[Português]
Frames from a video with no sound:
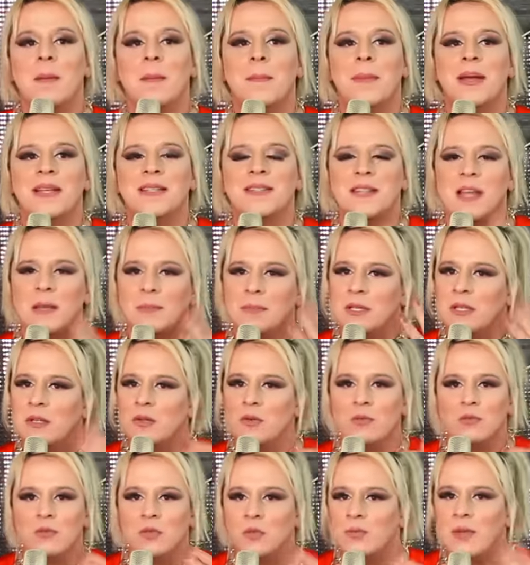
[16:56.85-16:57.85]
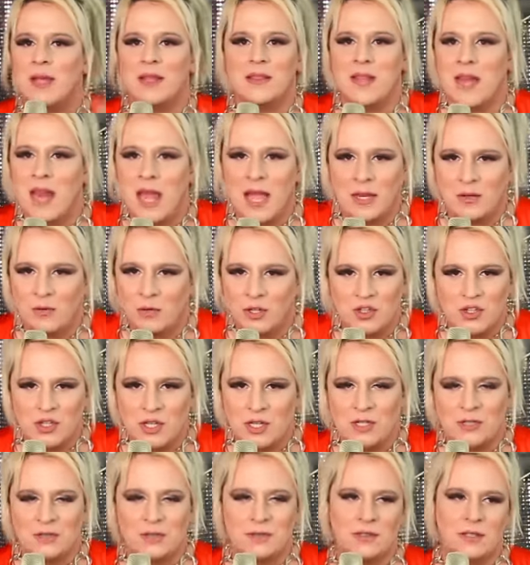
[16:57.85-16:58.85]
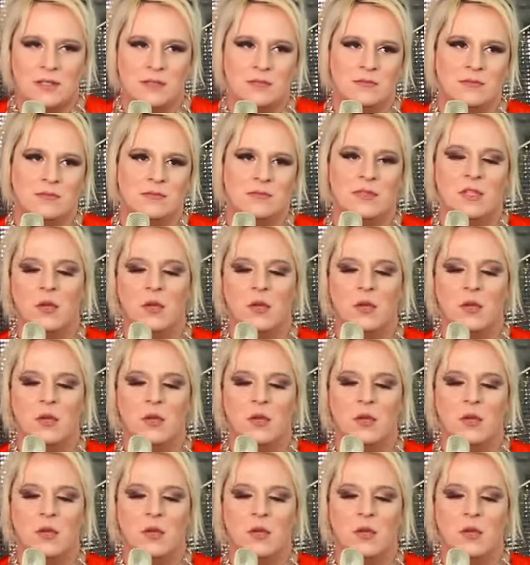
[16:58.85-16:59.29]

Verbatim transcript: mas sabe que não, não me atrai, não adianta.